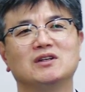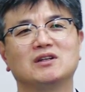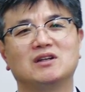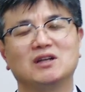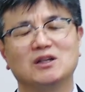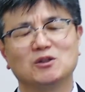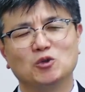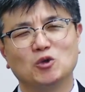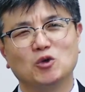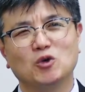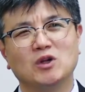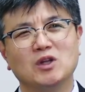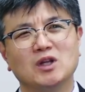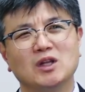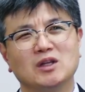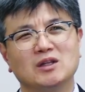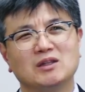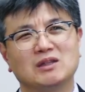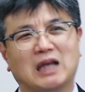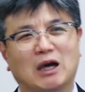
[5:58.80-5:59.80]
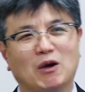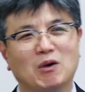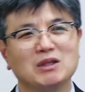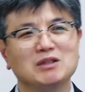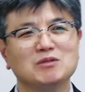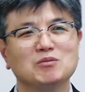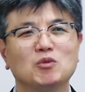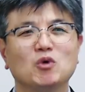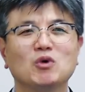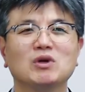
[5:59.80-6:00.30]
그래도
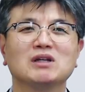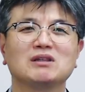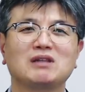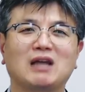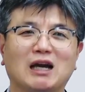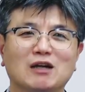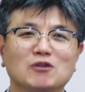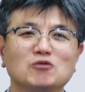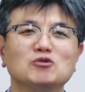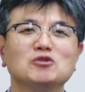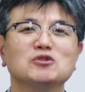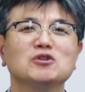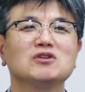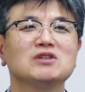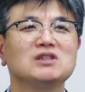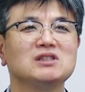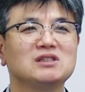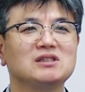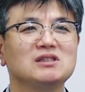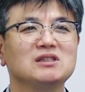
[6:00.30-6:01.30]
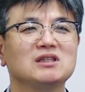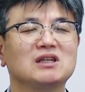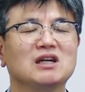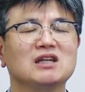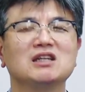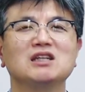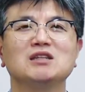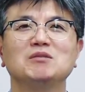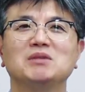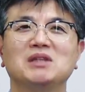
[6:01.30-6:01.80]
나와는 뭔가 다른 구석이 있으니까
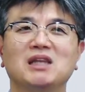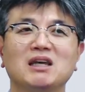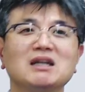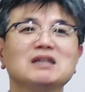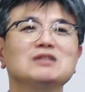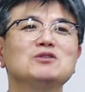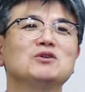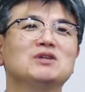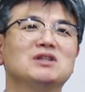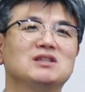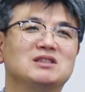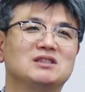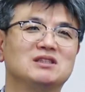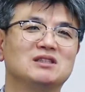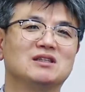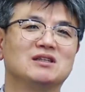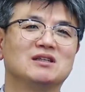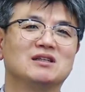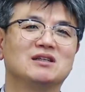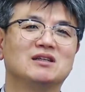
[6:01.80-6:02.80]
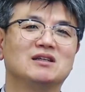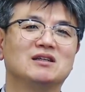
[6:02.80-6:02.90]
하나님이 택하셨겠지.